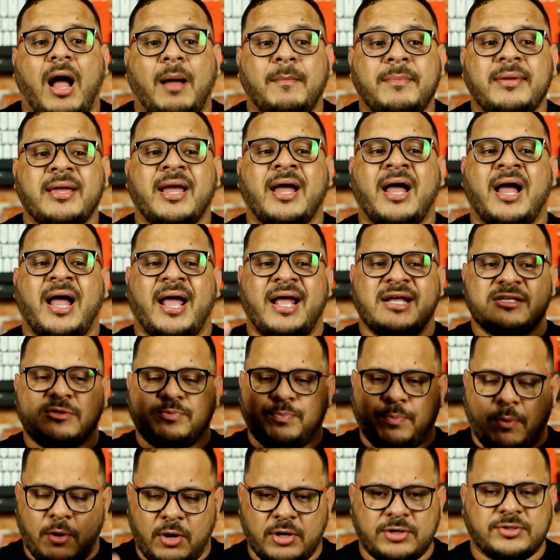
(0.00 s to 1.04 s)
A minha
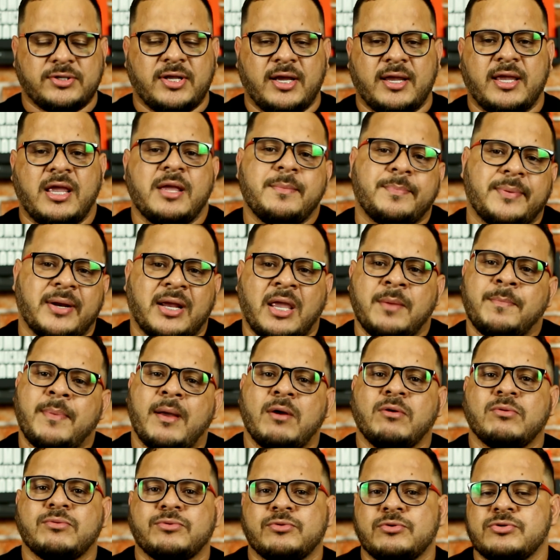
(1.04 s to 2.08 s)
resposta aqui para
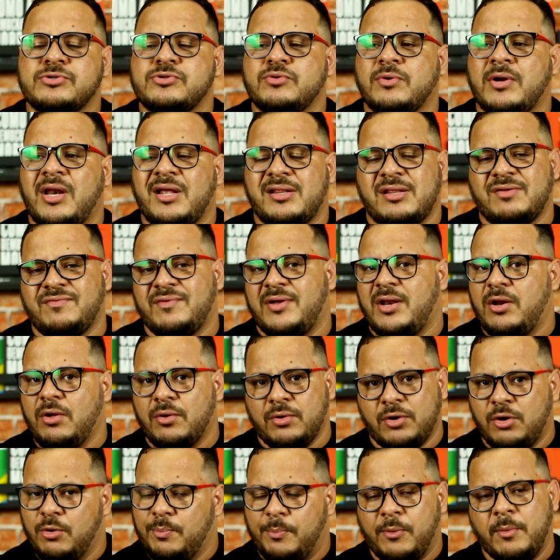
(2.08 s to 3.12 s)
quem perguntou se o Glenn
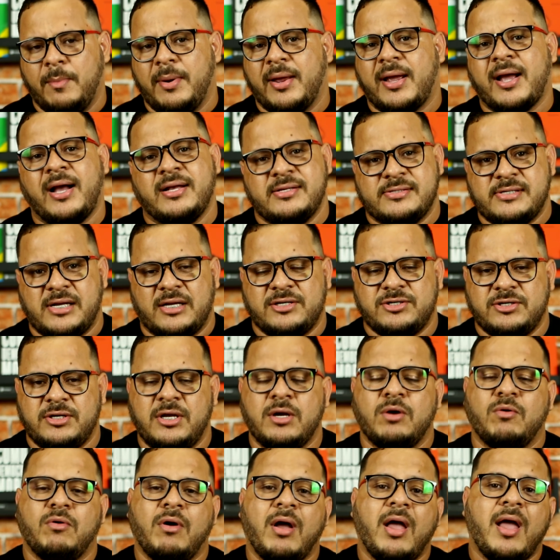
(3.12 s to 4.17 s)
deveria ou não publicar esse
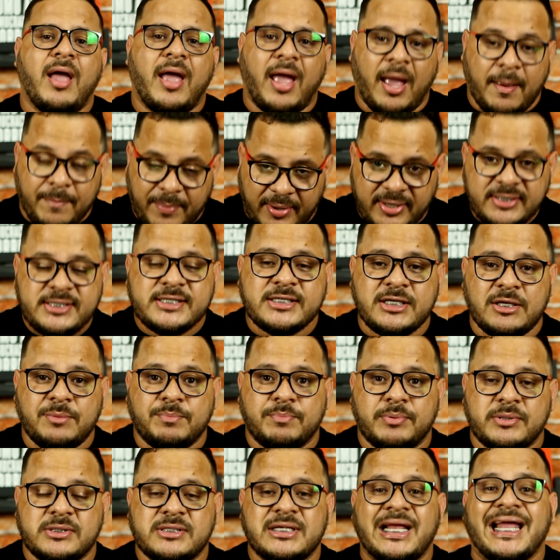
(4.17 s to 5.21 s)
artigo é bem
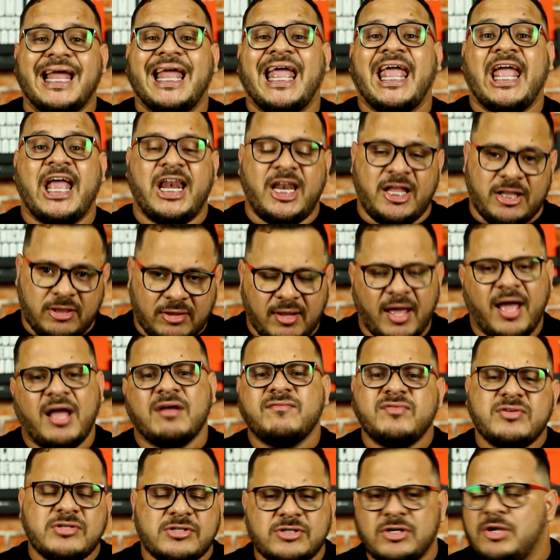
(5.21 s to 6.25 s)
simples. Ele
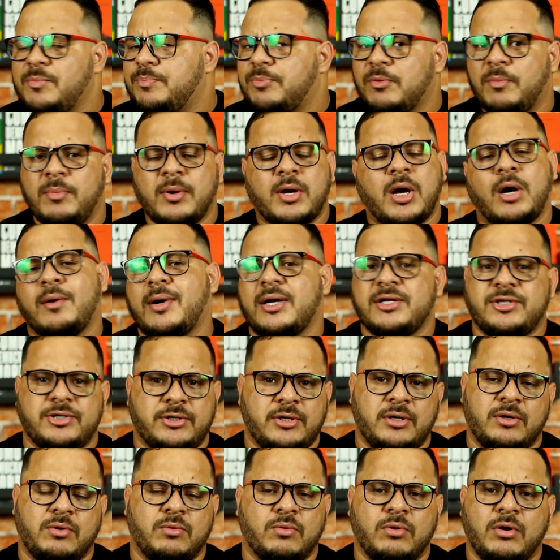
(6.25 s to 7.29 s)
deve sim publicar o
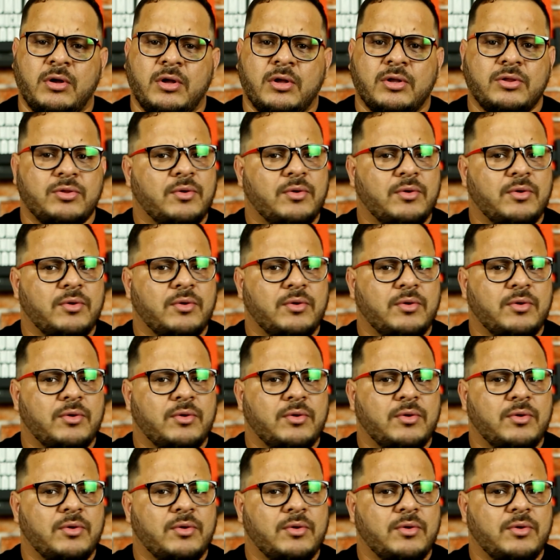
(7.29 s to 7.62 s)
artigo.